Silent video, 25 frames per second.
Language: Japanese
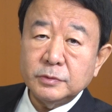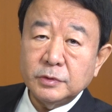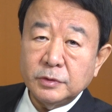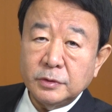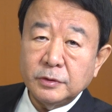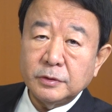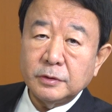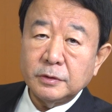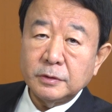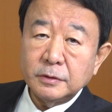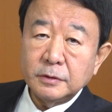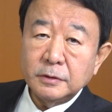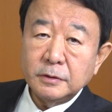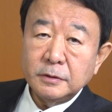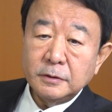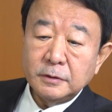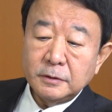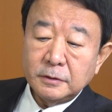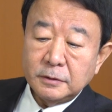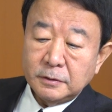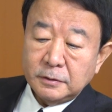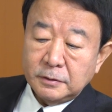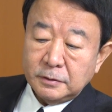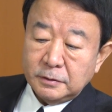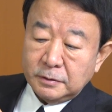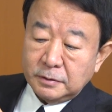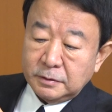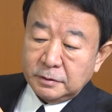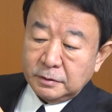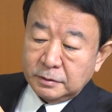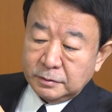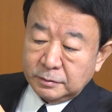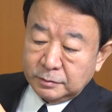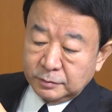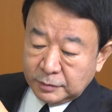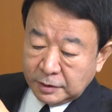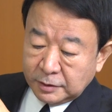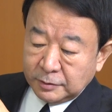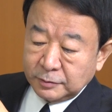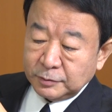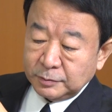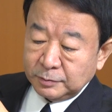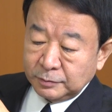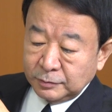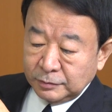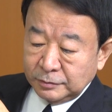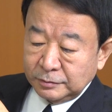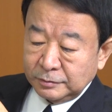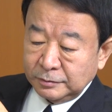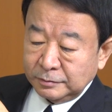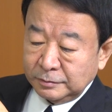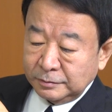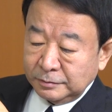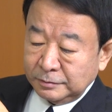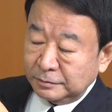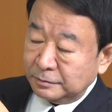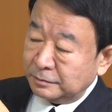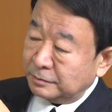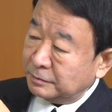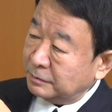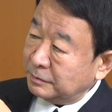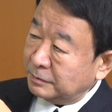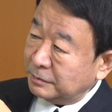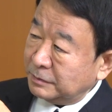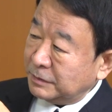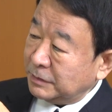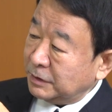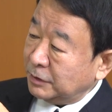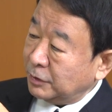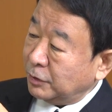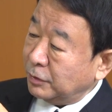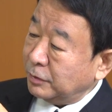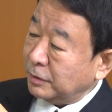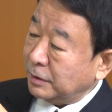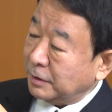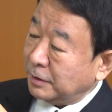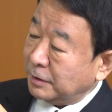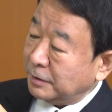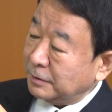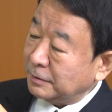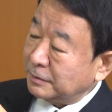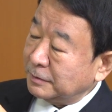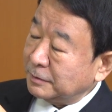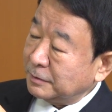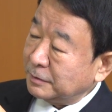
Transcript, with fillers: も、まあ、日本は、